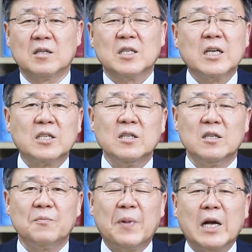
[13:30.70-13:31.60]

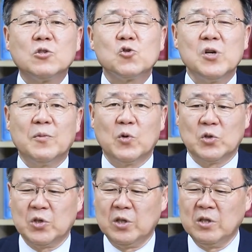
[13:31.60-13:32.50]
자신을 반추해 볼
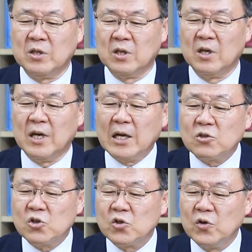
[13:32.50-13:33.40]
수 있는
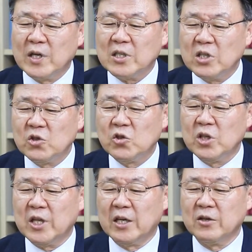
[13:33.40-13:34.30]
아주 중요한
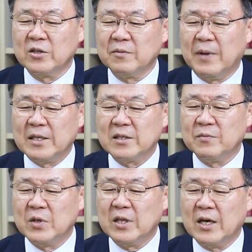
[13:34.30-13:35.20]
기준이 되는 것은
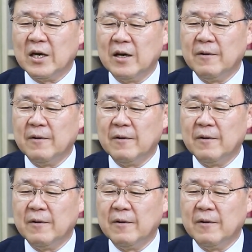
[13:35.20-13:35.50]
많습니다.